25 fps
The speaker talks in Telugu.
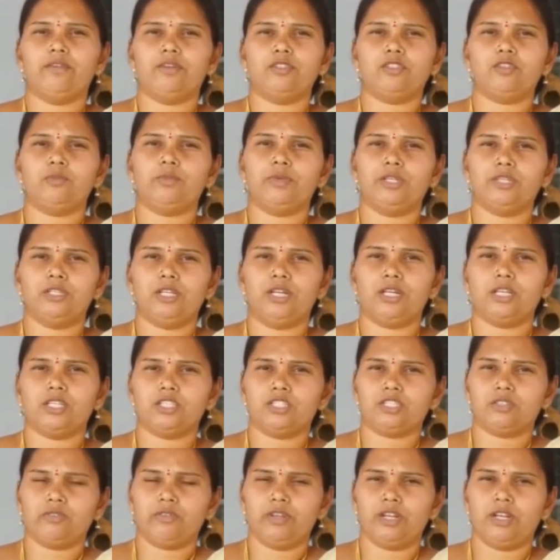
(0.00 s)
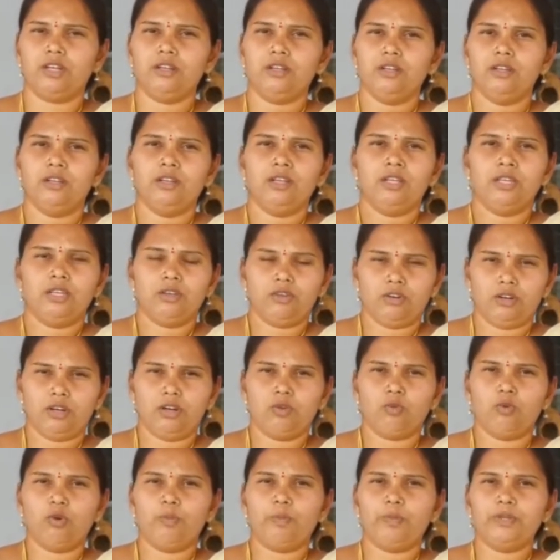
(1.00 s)
డైవర్స్ మీ ఇద్దరికి ఇష్టమేనా
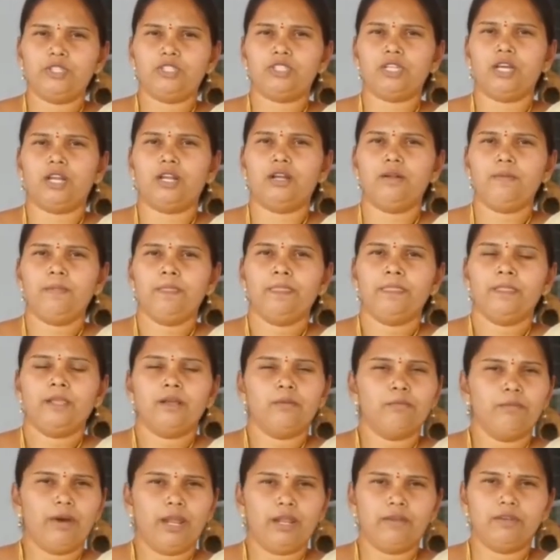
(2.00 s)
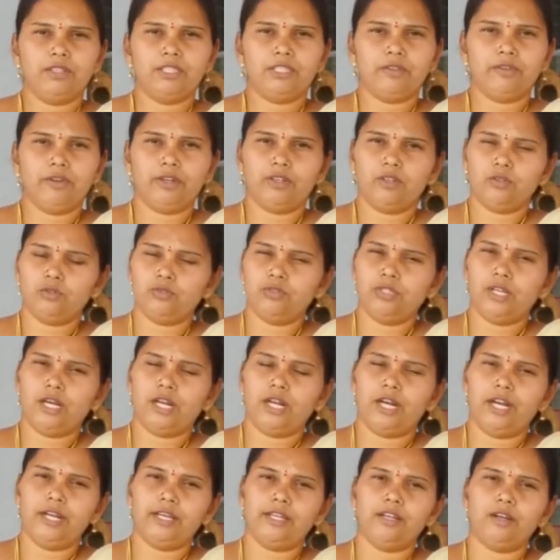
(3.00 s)
ఎవరైనా ఒప్పించారా బలవంతం ఏమైనా ఉందా
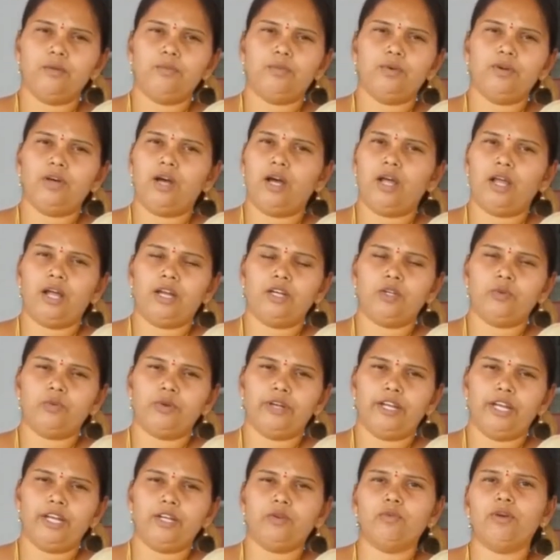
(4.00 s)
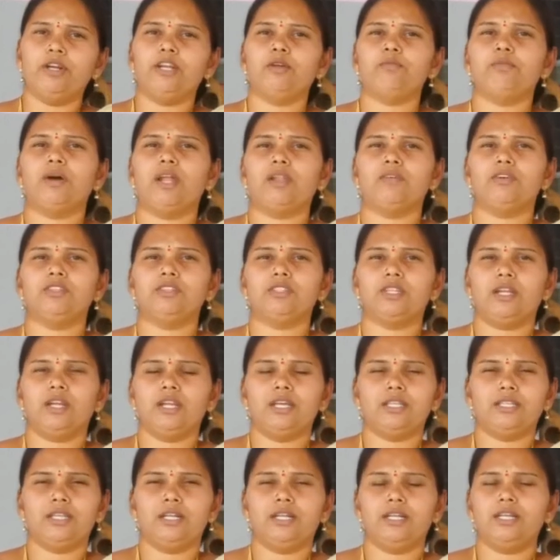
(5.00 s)
అని అడిగినప్పుడు ఎటువంటి బలవంతం
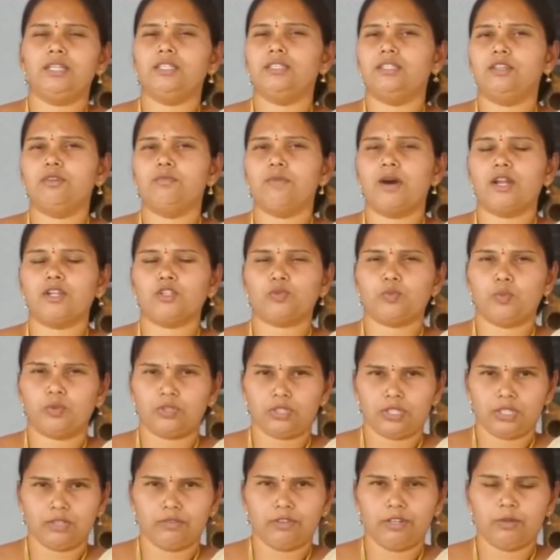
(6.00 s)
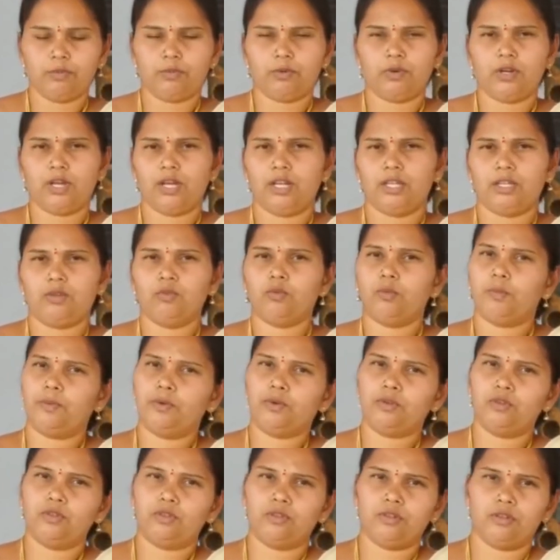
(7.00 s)
లేదండి ఇద్దరు మనస్ఫూర్తిగా విడిపోవడానికి
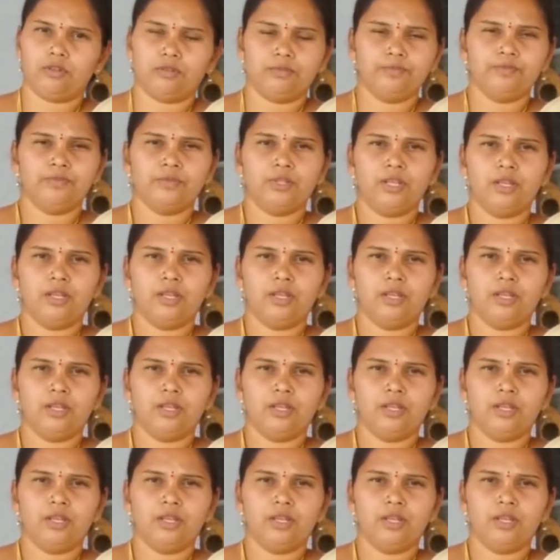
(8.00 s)
ఒప్పుకుంటున్నాం